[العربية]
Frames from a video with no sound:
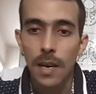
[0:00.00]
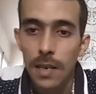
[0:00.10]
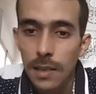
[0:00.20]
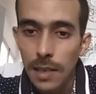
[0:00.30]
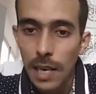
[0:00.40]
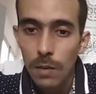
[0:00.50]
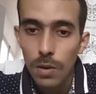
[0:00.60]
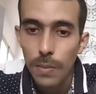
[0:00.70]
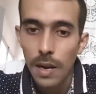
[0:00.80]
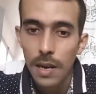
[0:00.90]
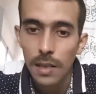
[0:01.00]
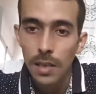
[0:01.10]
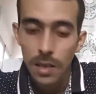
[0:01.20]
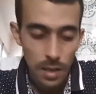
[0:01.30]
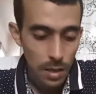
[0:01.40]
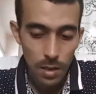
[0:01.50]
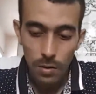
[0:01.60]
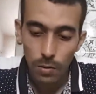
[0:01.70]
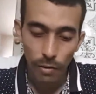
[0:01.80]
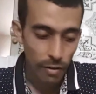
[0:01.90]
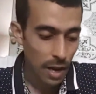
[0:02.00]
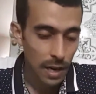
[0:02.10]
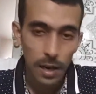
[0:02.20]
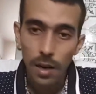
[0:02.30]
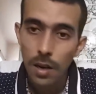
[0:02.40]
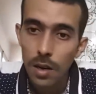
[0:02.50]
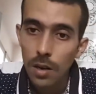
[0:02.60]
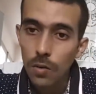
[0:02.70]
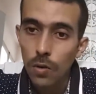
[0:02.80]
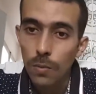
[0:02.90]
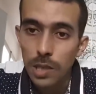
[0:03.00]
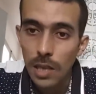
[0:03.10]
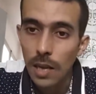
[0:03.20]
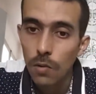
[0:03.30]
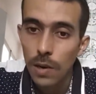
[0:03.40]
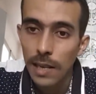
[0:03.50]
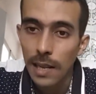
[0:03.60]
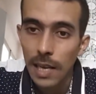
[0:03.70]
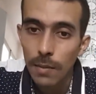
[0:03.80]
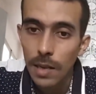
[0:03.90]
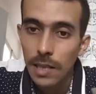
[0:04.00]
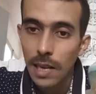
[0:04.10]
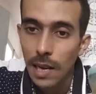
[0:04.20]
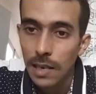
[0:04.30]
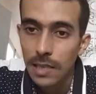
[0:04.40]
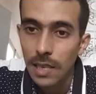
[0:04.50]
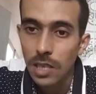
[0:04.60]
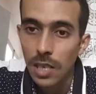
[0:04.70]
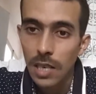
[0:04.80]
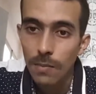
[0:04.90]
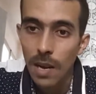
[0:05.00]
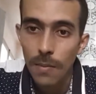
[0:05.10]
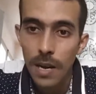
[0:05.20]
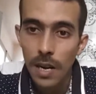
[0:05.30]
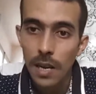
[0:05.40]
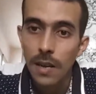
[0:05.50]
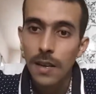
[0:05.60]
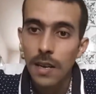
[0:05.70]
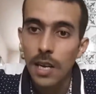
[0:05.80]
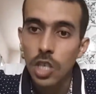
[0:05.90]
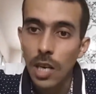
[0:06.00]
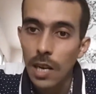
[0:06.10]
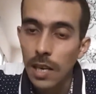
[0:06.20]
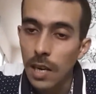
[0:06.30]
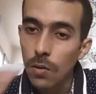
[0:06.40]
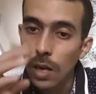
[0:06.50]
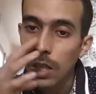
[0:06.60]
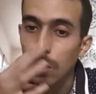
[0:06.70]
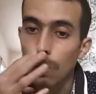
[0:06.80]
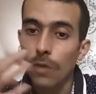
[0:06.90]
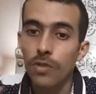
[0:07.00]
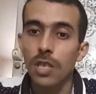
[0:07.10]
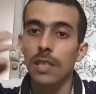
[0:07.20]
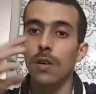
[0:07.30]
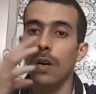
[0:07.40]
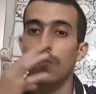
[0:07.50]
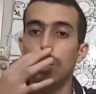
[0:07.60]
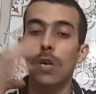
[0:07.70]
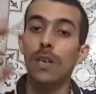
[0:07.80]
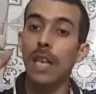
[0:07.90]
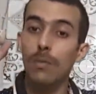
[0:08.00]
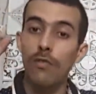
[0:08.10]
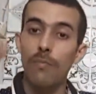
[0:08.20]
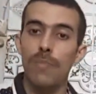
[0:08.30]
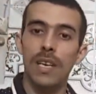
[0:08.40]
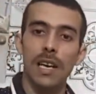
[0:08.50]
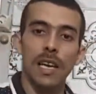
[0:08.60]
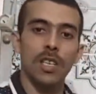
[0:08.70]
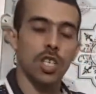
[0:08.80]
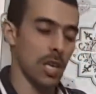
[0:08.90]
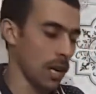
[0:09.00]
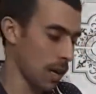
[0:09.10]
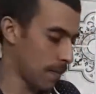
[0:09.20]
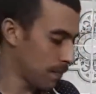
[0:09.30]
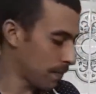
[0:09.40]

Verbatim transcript: انا ديت ليهم البراد والفاخر والبصله وواحد الكاميه ديال العدس كانت عندي من البارح هادشي اللي كاين وغادي نجمعوه في الشنطه وغنمشي وغنركبو في البيكالا ان شاء الله